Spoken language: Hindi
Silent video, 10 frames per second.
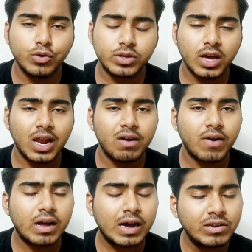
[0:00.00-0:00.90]
उसके
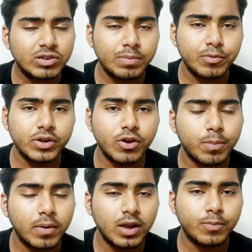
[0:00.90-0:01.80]
अलावा आकांक्षा पुरी
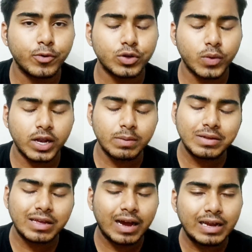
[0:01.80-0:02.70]
और पलक पुरस्वानी
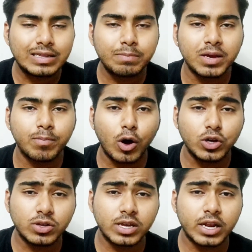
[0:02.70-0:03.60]
भी दिखाई दी बिग
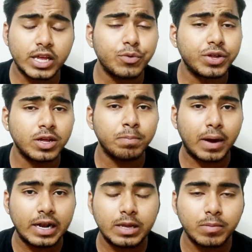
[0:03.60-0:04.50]
बॉस के रीयूनियन
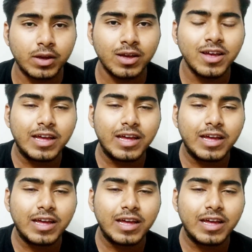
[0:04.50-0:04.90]
पार्टी में